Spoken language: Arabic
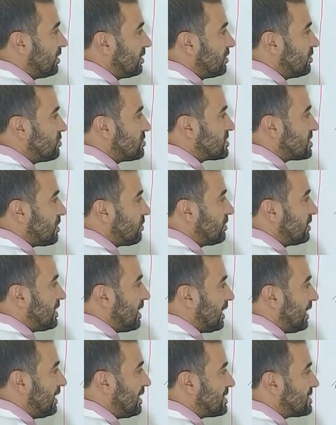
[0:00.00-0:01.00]
يساوي لنا
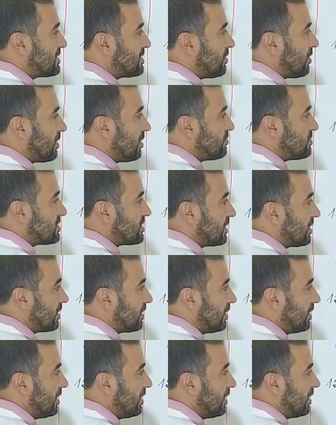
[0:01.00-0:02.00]
الى 56
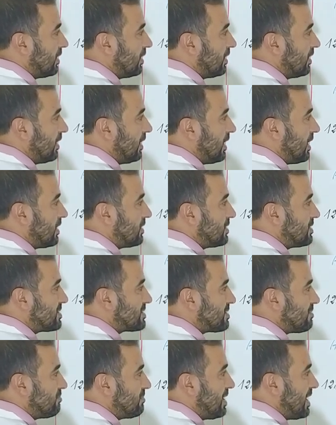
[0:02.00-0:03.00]
هذه
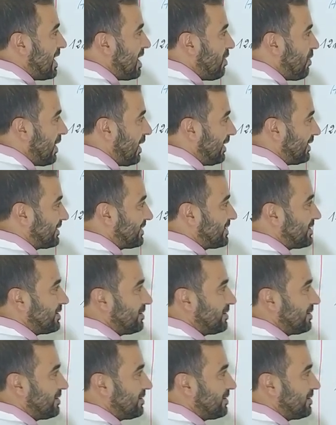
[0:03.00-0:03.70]
نسميها واحد